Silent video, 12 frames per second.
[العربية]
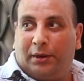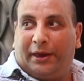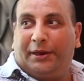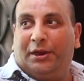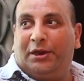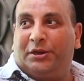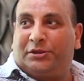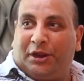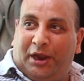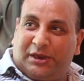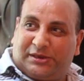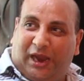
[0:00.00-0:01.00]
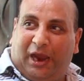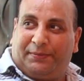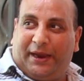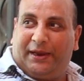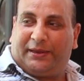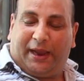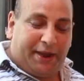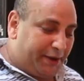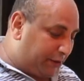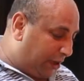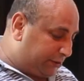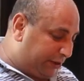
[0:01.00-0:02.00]
لكن الطريقه الصح بتاعتها
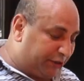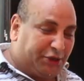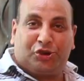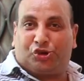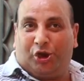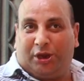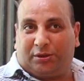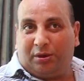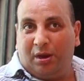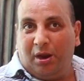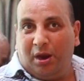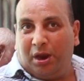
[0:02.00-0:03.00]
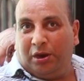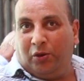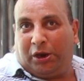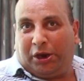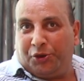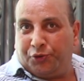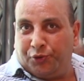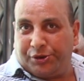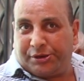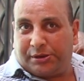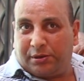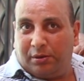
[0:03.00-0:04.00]
انك تقطع ترنشات اللي هو
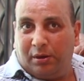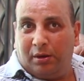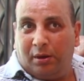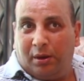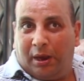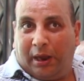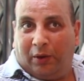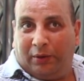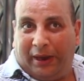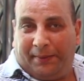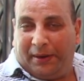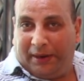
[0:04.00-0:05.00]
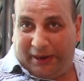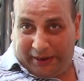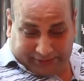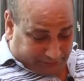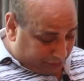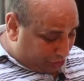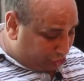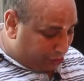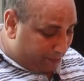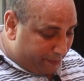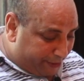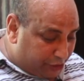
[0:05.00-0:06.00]
الكندوز او اللحمه اللي هي
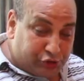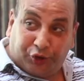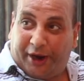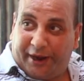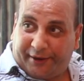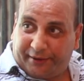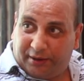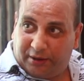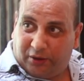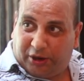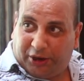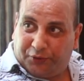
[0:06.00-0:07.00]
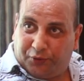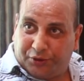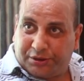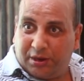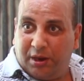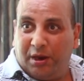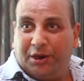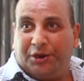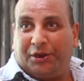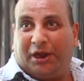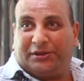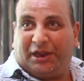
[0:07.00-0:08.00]
الشمبار الصغير اللي هو الكندوز
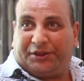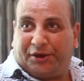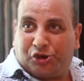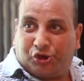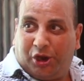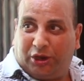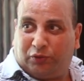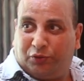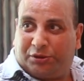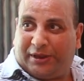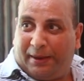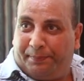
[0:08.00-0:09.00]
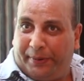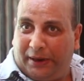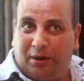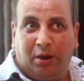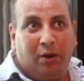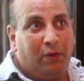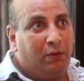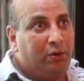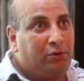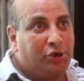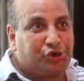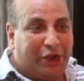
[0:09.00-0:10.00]
يتقطع ترانشات ويتبل
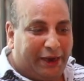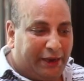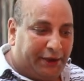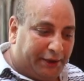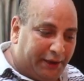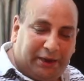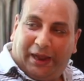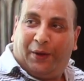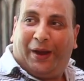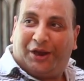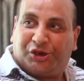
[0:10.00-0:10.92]
ويخش على الجريل او